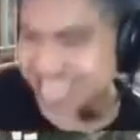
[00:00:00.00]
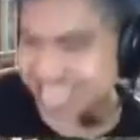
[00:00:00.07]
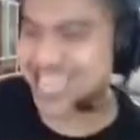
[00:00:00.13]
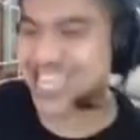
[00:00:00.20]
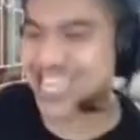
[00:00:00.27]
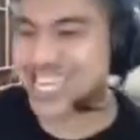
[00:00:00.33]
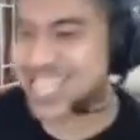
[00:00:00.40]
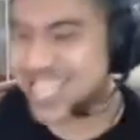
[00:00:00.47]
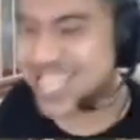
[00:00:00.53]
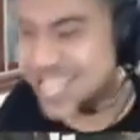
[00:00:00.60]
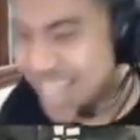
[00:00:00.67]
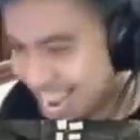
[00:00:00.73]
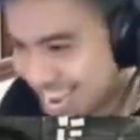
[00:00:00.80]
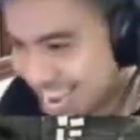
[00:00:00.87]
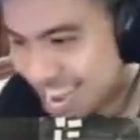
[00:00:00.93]
xác này. Giãn dạ,
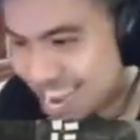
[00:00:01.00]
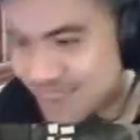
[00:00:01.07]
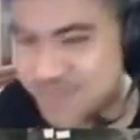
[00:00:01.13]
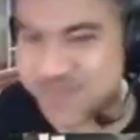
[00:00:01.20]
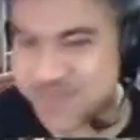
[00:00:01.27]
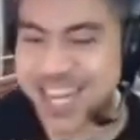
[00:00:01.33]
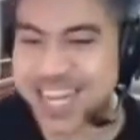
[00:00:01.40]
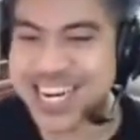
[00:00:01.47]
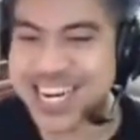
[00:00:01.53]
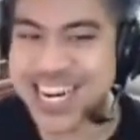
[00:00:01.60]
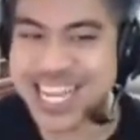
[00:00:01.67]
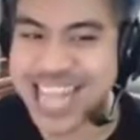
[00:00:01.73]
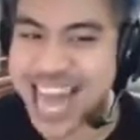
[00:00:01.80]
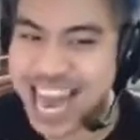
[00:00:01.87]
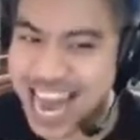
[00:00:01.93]
cái cầm. Người
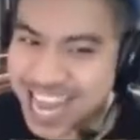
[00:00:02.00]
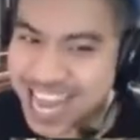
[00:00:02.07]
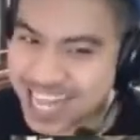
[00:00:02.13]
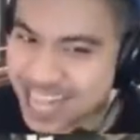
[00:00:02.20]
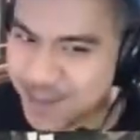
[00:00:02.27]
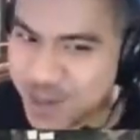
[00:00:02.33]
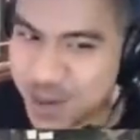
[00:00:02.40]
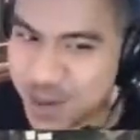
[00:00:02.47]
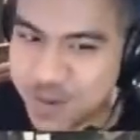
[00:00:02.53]
ta đang tập trung